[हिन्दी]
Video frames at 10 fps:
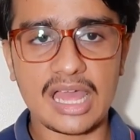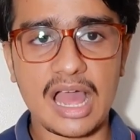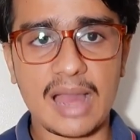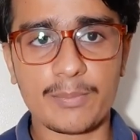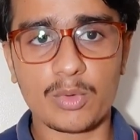से
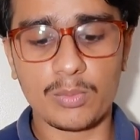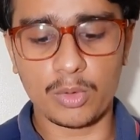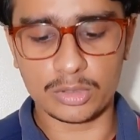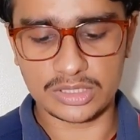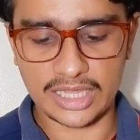आपको
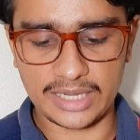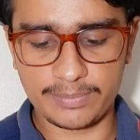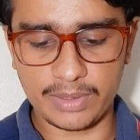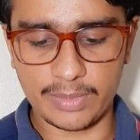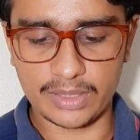बहुत सारे
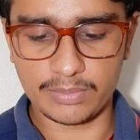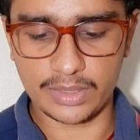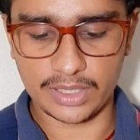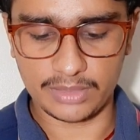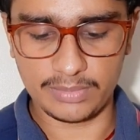पेमेंट
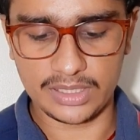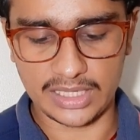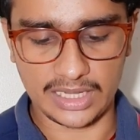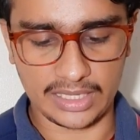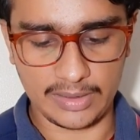मेथड
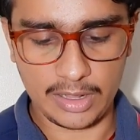मिल जाएंगे